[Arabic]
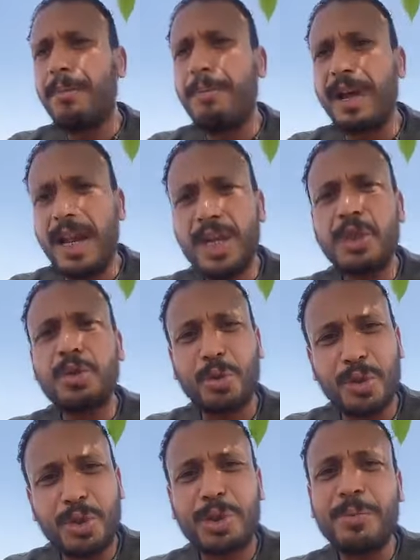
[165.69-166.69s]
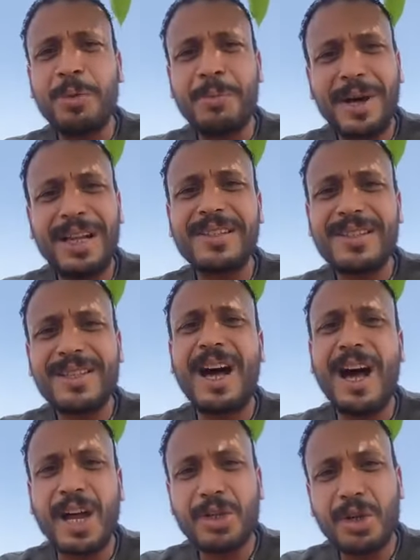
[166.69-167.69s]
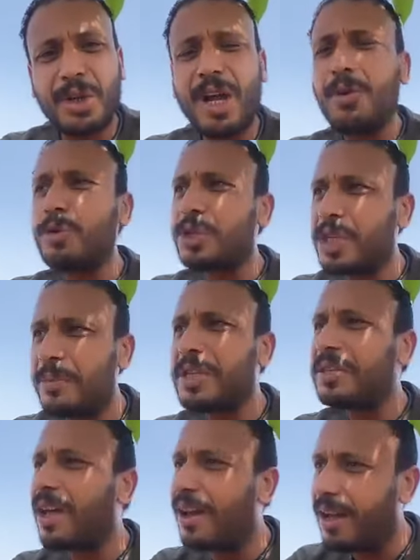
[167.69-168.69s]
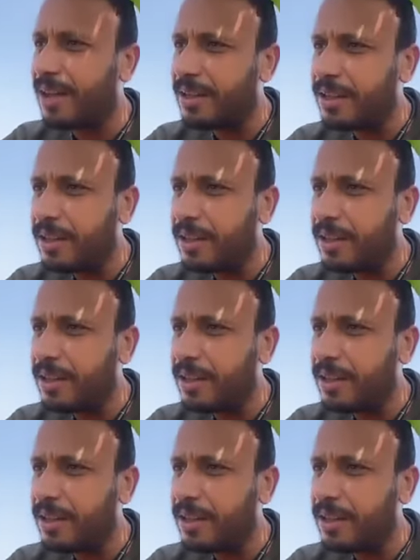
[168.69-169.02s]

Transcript: بلاش ترش من بعد الساعه 10 والشمس طالعه